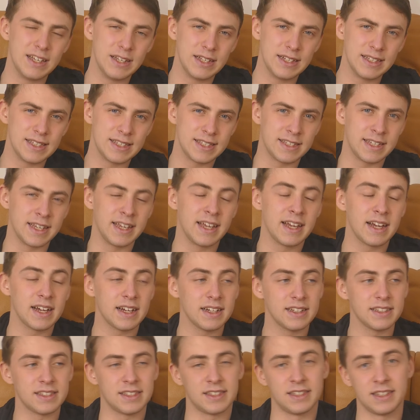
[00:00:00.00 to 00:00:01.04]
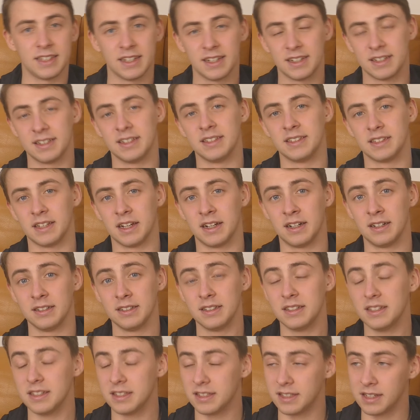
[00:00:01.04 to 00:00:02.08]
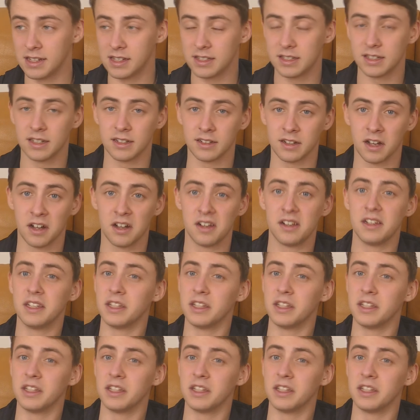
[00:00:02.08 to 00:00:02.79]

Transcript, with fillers: sehr, sehr genial, sehr, sehr geil.